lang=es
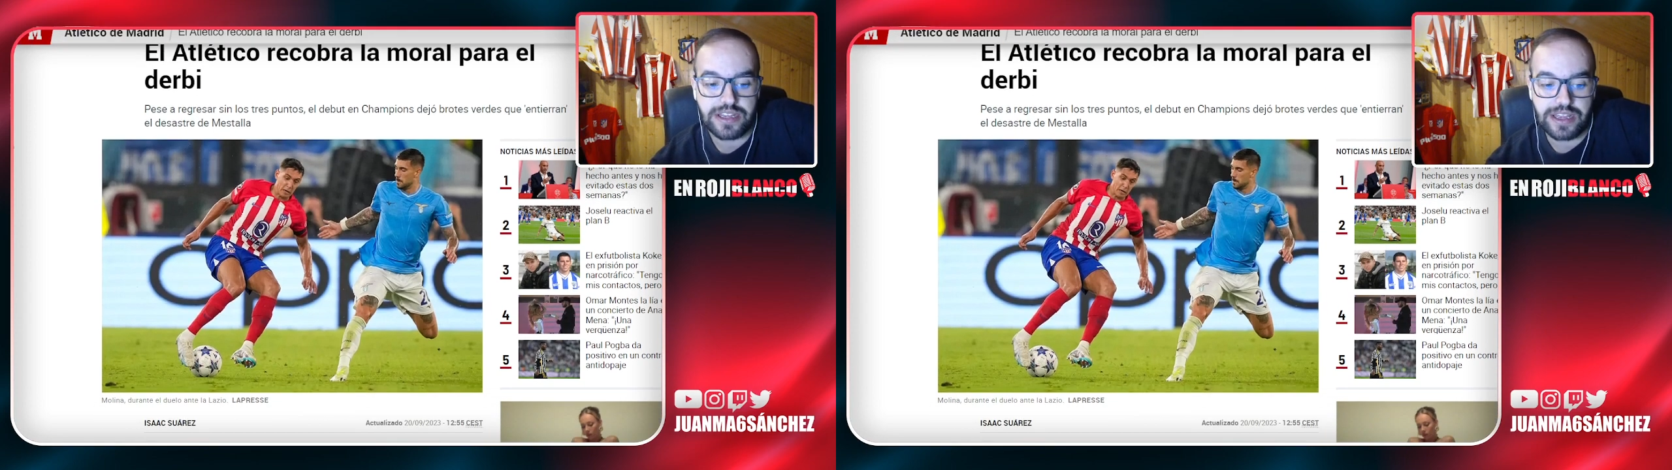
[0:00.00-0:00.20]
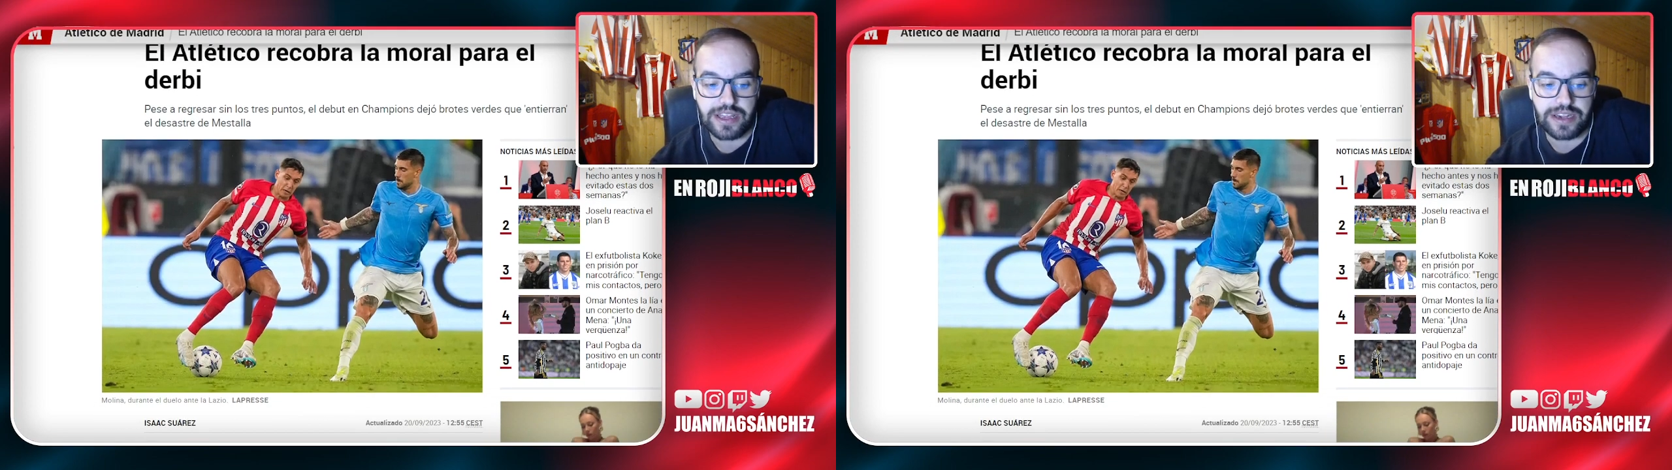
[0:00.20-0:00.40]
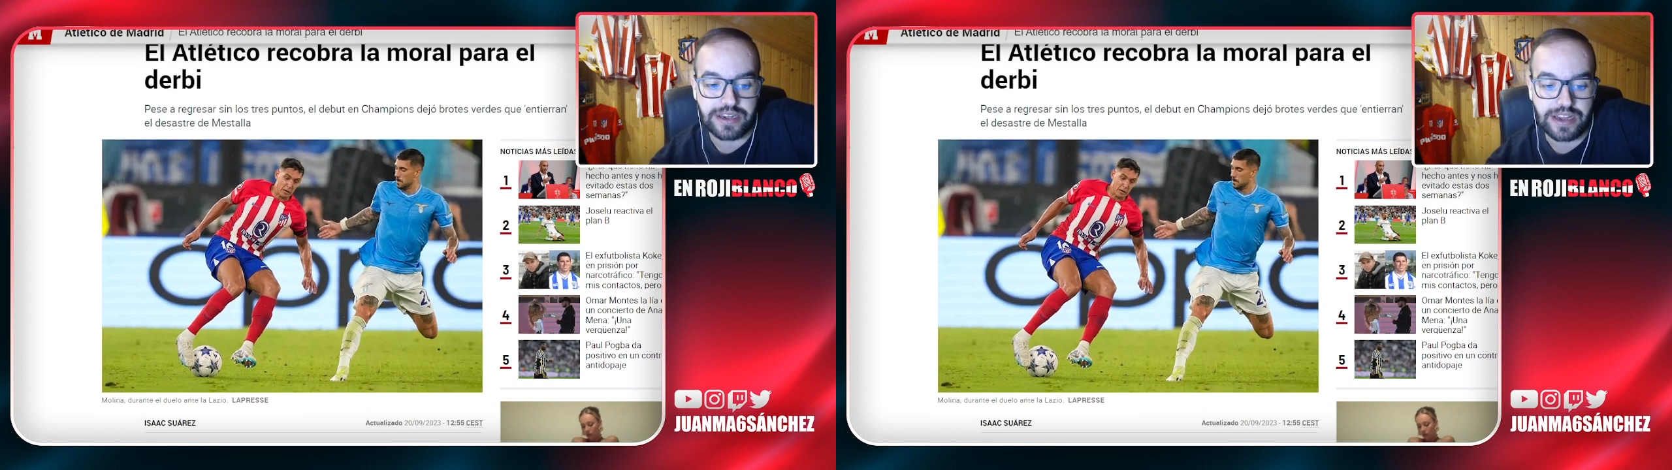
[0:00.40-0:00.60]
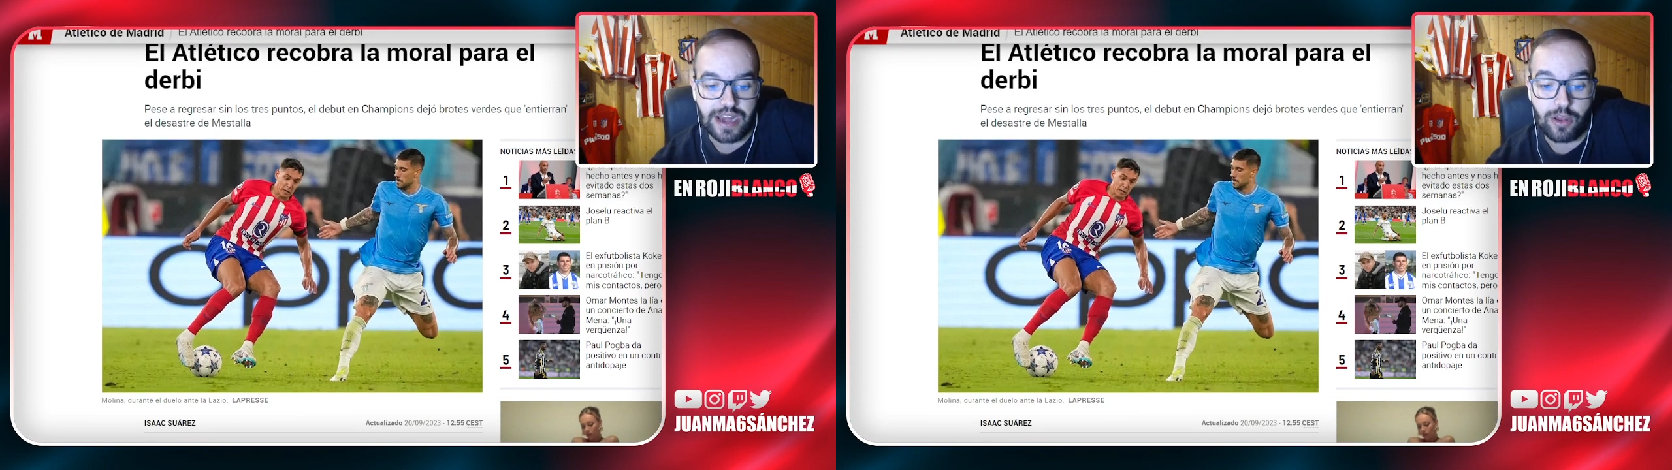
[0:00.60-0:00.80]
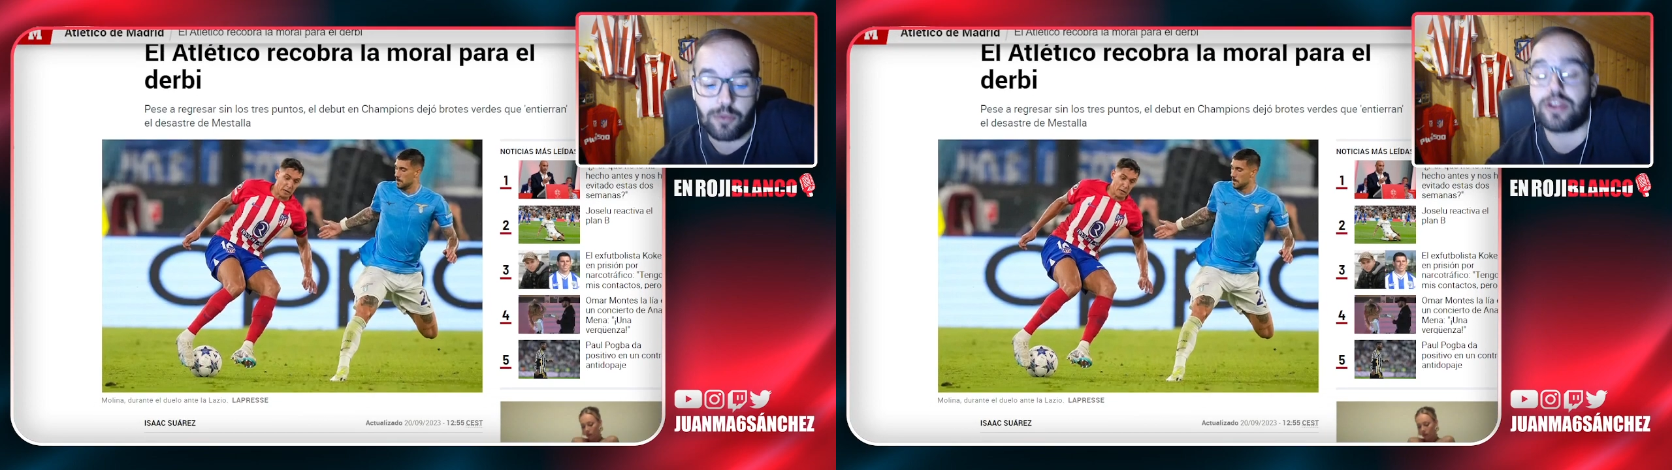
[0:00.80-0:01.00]
en,
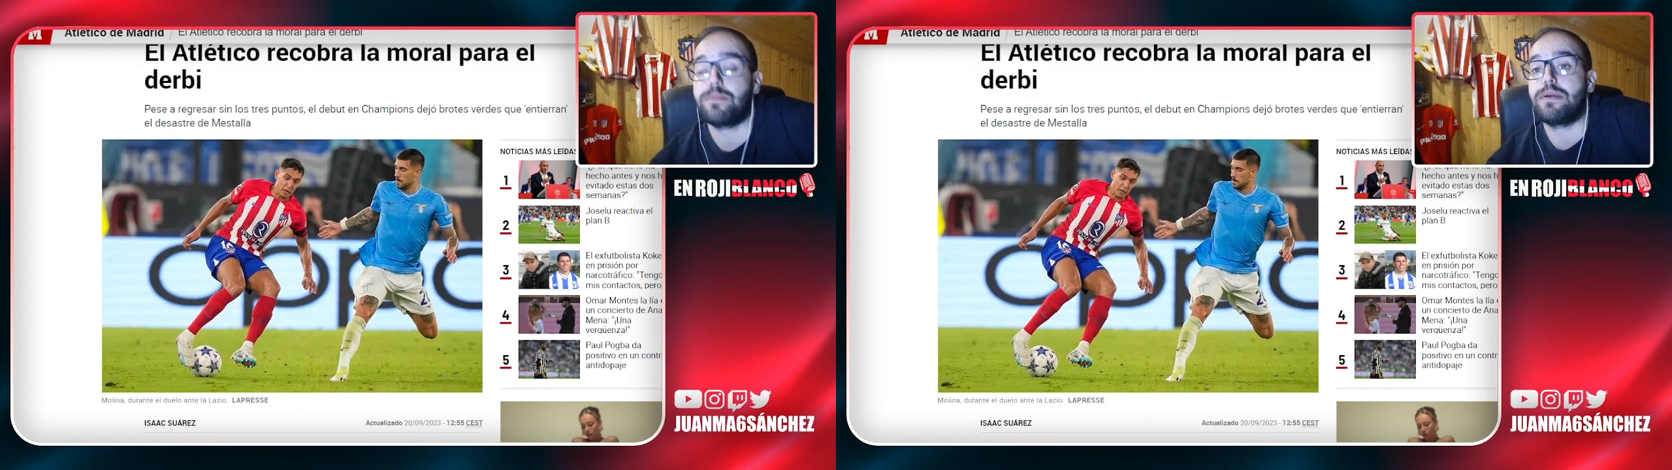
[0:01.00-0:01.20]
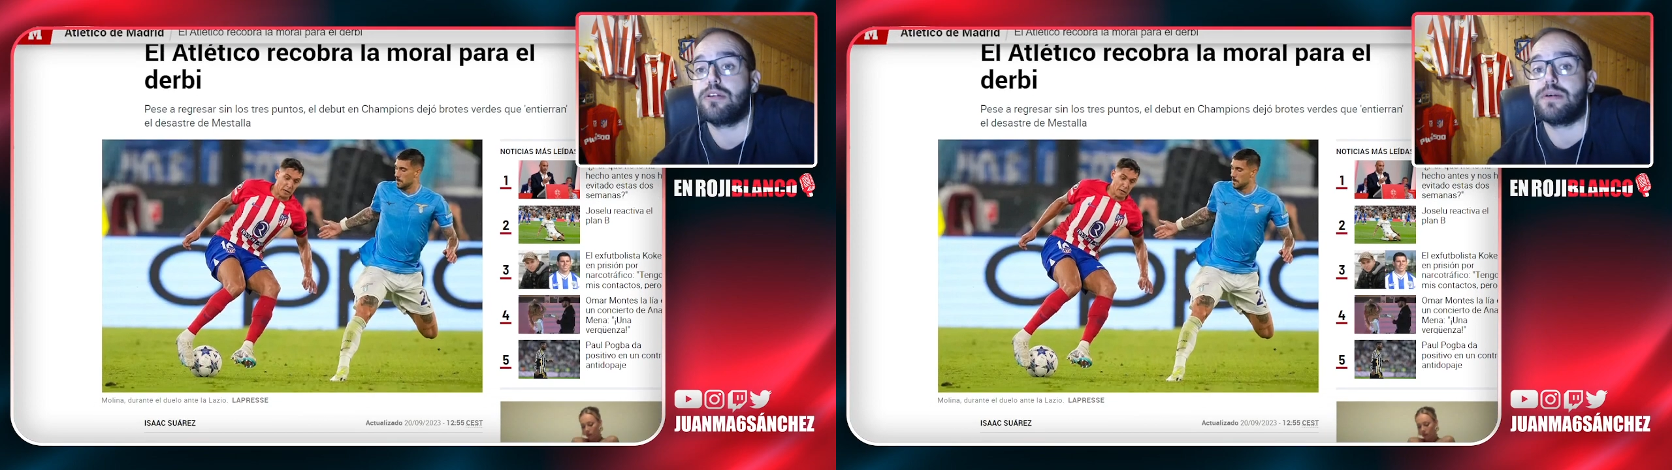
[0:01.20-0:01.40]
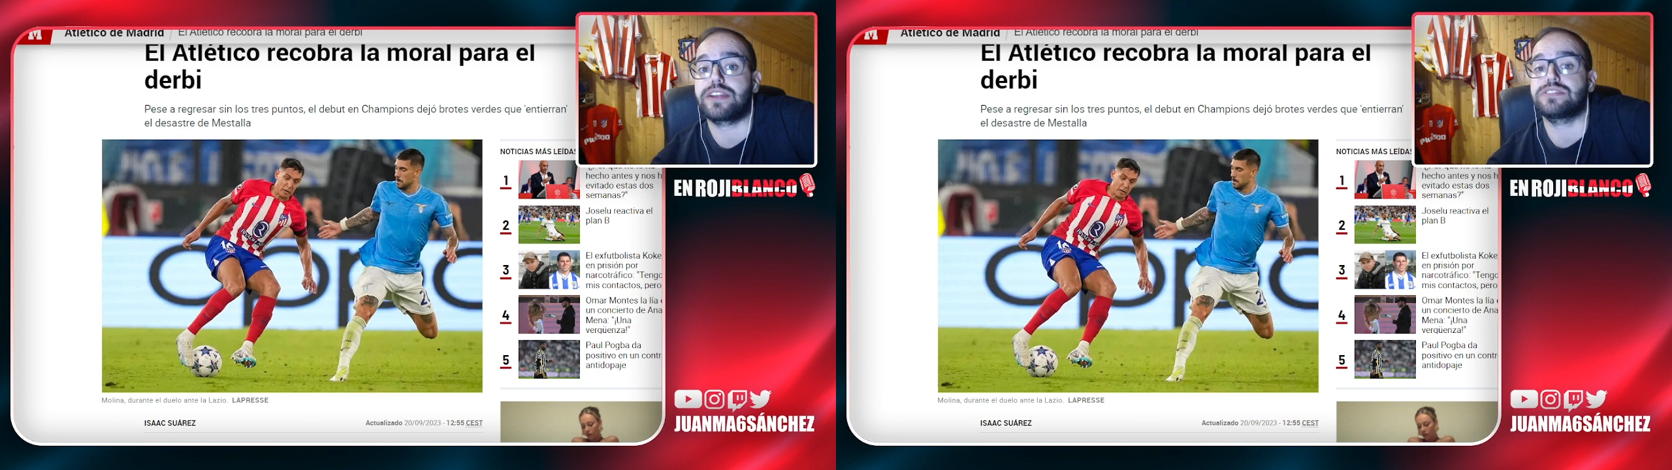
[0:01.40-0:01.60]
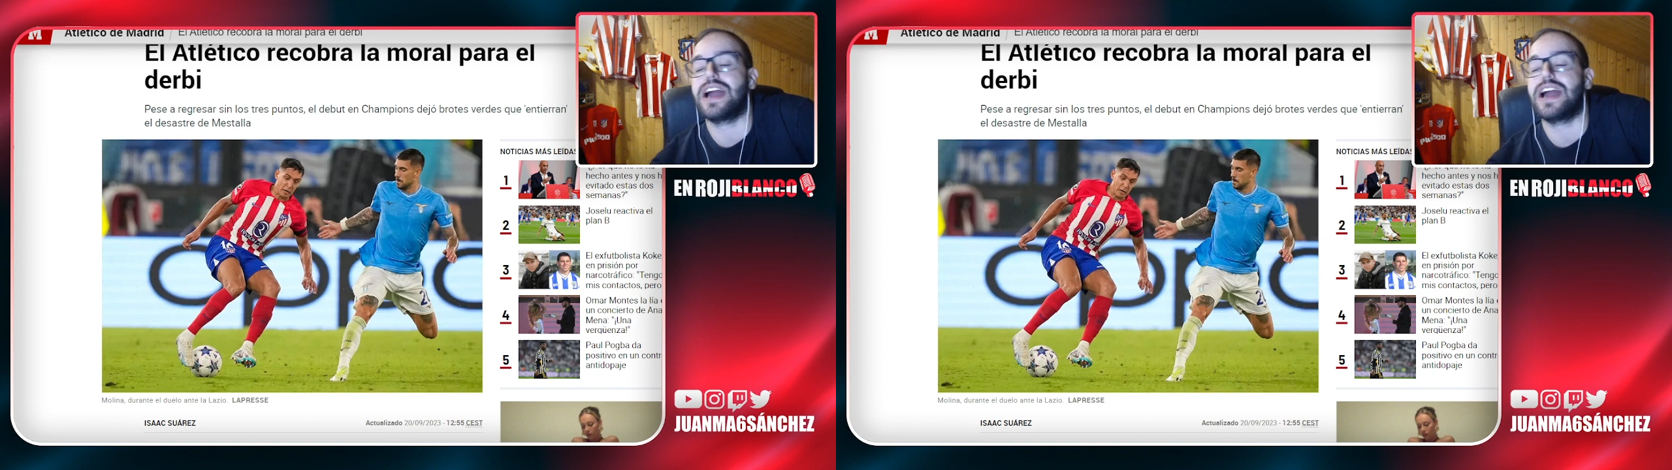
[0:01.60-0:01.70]
algo. Bueno, Pablo Barrios.